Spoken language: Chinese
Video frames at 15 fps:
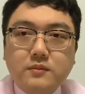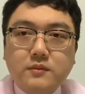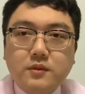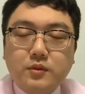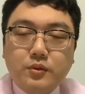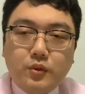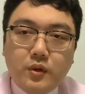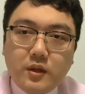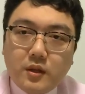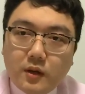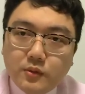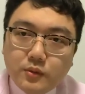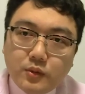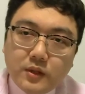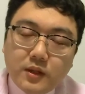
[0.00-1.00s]
说一套
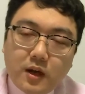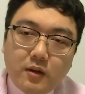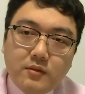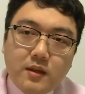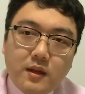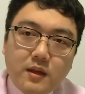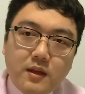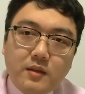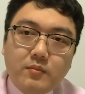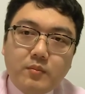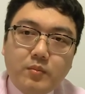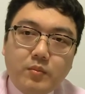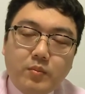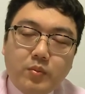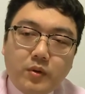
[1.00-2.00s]
做一套能力
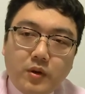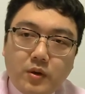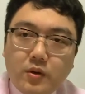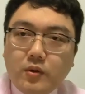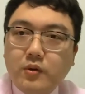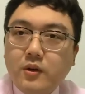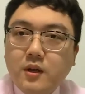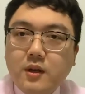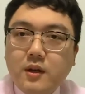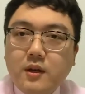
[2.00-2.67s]
不够